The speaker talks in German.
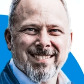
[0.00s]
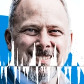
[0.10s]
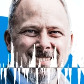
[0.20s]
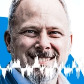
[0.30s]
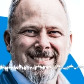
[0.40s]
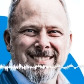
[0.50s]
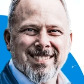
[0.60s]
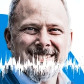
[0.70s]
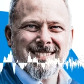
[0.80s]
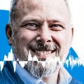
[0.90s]
alles
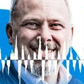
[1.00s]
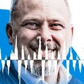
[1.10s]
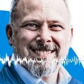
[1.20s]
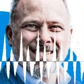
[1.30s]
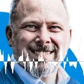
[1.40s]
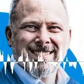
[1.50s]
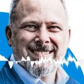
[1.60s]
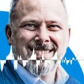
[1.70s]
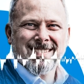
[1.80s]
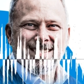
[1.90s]
das, was wir tun in
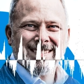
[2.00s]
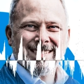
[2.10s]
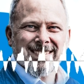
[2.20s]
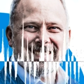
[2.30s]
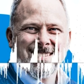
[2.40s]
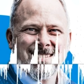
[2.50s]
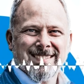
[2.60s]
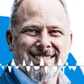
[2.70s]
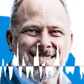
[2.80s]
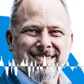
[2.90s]
unserem Alltag, jede
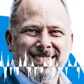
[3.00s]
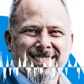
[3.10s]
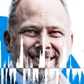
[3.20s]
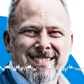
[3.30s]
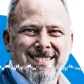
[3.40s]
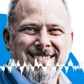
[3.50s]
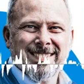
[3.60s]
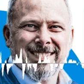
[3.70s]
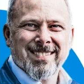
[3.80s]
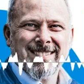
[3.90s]
Handlung hat einen Einfluss
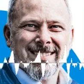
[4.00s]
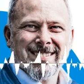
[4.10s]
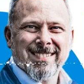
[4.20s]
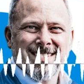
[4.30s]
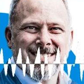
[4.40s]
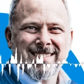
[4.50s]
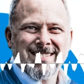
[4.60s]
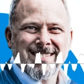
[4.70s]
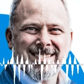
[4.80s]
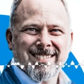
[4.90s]
auf unsere Natur, auf
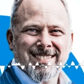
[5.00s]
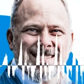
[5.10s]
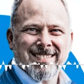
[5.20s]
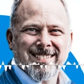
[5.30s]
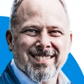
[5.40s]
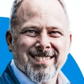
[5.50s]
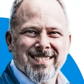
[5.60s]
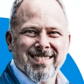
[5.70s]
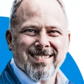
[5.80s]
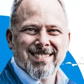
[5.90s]
unser Umfeld.
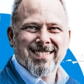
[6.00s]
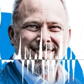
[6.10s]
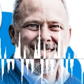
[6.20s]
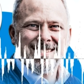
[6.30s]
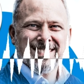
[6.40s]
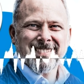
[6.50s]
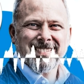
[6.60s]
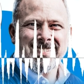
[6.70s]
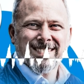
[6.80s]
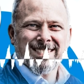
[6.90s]
Und wenn wir im
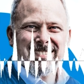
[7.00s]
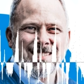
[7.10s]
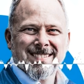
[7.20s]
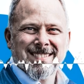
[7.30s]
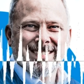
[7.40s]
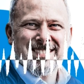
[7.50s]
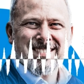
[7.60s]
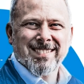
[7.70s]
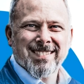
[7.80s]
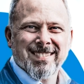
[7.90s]
gesunden Umfeld
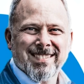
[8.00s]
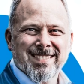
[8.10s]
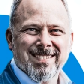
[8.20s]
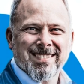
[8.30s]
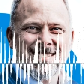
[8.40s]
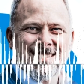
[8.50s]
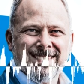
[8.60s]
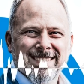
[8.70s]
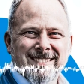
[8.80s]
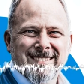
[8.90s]
leben,
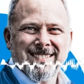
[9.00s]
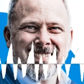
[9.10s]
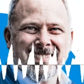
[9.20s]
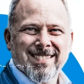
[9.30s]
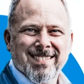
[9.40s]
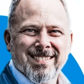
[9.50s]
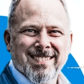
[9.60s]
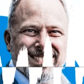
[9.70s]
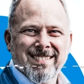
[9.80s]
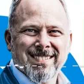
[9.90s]
dann geht es uns gut.
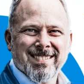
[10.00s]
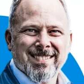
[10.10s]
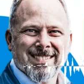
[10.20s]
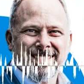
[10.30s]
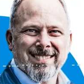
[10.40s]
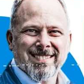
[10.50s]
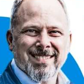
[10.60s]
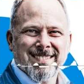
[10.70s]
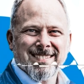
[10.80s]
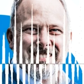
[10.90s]
Mhm.
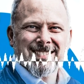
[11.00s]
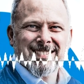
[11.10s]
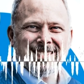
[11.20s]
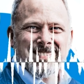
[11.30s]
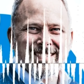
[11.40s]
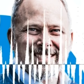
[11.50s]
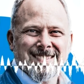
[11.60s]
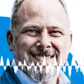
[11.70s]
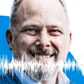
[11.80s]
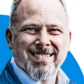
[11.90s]
Und so ist es auch mit
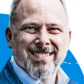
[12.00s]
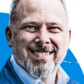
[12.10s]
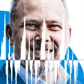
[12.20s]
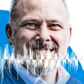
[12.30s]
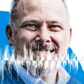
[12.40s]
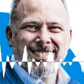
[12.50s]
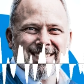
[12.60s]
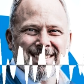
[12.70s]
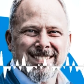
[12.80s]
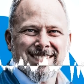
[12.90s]
uns Menschen.
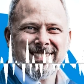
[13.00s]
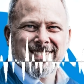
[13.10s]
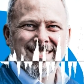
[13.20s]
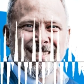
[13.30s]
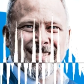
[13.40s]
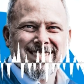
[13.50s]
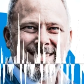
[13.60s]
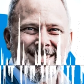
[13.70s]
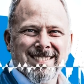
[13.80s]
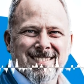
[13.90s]
Wenn wir gesund leben, in
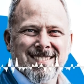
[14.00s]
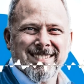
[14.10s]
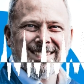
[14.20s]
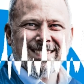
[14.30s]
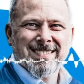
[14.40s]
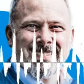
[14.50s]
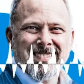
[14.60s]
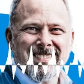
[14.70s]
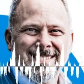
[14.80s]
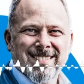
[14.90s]
Einklang mit uns
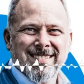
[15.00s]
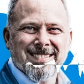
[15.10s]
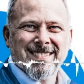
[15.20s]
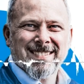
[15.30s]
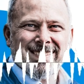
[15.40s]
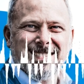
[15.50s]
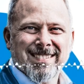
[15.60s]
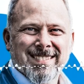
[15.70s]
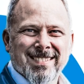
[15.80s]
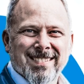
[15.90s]
leben, dann sind wir
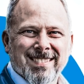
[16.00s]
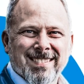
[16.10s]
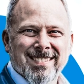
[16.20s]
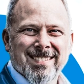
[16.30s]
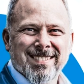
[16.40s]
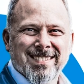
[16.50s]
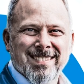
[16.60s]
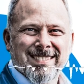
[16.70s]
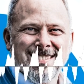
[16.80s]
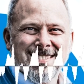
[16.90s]
gesund.
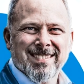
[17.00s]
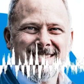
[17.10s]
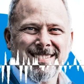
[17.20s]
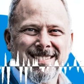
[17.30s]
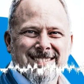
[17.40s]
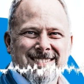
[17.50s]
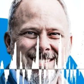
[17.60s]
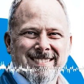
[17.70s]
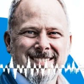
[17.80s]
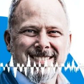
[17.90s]
Und deshalb ist die
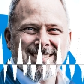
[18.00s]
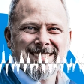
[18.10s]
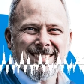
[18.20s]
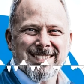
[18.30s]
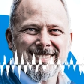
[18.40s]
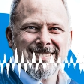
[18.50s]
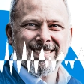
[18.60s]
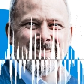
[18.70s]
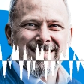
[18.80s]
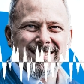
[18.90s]
Natur für mich so
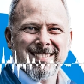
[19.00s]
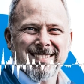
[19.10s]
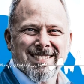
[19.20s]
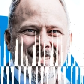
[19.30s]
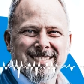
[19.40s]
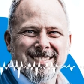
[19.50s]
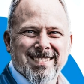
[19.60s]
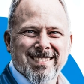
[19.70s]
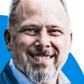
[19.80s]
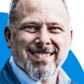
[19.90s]
wichtig, weil die Natur
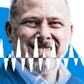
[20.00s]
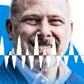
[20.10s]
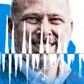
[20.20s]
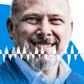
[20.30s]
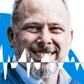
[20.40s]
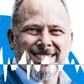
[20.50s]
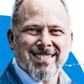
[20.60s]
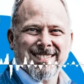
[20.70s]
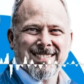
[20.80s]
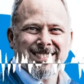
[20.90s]
spiegelt
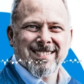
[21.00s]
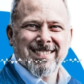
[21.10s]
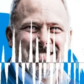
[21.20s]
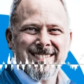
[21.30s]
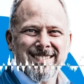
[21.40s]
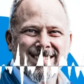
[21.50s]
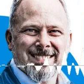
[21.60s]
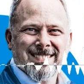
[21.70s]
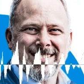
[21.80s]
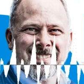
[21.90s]
und mit der Natur kann ich
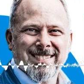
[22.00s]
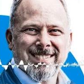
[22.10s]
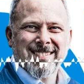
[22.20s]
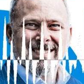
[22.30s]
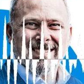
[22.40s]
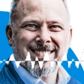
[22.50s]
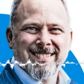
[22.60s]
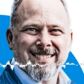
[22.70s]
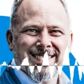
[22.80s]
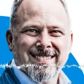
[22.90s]
viele Dinge
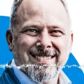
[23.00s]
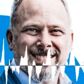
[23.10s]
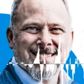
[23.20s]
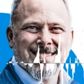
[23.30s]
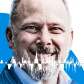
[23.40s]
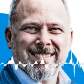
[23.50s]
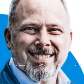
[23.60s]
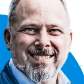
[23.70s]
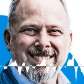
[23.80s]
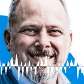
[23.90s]
verbildlichen, die für uns Menschen
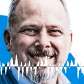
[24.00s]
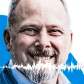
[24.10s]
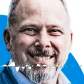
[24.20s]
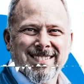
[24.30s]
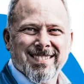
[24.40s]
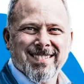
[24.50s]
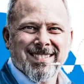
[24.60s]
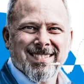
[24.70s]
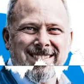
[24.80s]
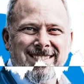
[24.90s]
auch relevant sind.
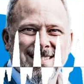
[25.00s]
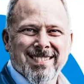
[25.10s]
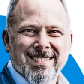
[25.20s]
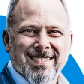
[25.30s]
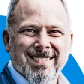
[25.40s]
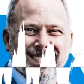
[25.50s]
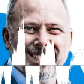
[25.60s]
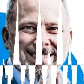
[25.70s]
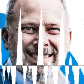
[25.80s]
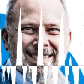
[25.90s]
Mhm.
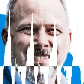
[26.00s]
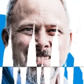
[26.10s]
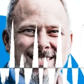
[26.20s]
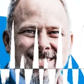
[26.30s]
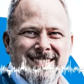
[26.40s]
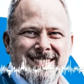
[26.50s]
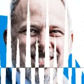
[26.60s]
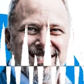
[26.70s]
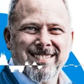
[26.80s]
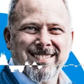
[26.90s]
Jetzt haben wir hier in
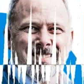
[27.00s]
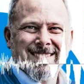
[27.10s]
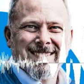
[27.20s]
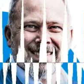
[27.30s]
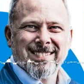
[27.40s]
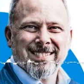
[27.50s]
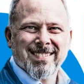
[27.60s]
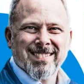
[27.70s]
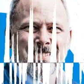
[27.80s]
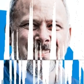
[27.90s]
Kiel die Situation,
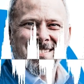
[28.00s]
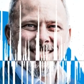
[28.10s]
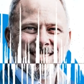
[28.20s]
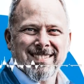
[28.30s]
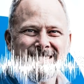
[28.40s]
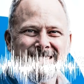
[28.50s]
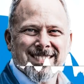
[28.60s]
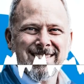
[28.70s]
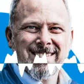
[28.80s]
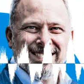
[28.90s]
euer Haus ist
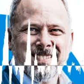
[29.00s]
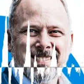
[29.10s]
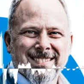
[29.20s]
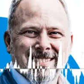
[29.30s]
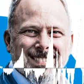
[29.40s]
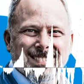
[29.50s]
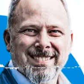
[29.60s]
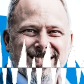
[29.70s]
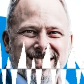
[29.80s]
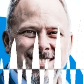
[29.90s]
direkt am
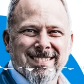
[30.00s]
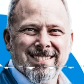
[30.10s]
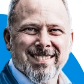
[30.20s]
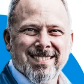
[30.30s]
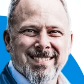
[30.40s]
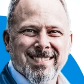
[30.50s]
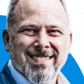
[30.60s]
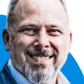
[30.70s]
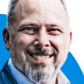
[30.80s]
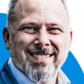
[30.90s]
Wald gelegen
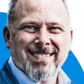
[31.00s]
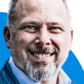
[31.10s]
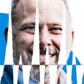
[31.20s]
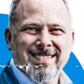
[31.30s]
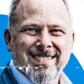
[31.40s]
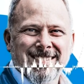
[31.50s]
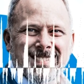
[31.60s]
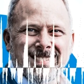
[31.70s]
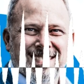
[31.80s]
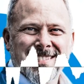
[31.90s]
und
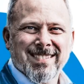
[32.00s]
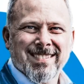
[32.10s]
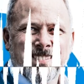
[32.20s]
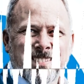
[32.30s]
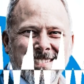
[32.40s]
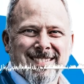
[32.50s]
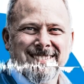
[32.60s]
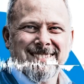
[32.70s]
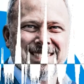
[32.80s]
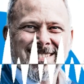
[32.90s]
keine Ahnung, in
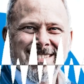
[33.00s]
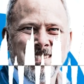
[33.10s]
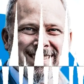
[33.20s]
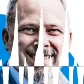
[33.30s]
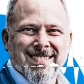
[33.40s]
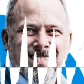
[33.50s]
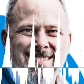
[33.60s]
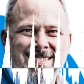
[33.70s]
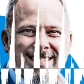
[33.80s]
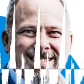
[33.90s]
15 Minuten
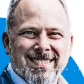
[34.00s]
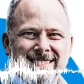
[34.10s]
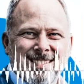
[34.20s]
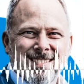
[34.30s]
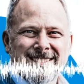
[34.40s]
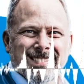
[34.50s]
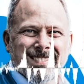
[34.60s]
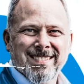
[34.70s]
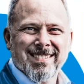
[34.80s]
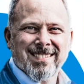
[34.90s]
Entfernung ist die
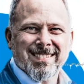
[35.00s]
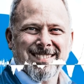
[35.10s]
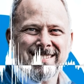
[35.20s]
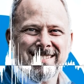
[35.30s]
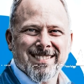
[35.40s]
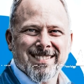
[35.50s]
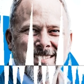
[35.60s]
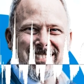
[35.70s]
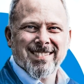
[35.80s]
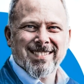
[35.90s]
Ostsee. Was merkst du
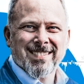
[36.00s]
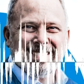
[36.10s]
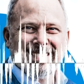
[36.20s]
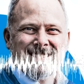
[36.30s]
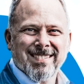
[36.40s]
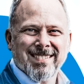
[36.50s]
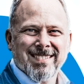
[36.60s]
mehr? Beides.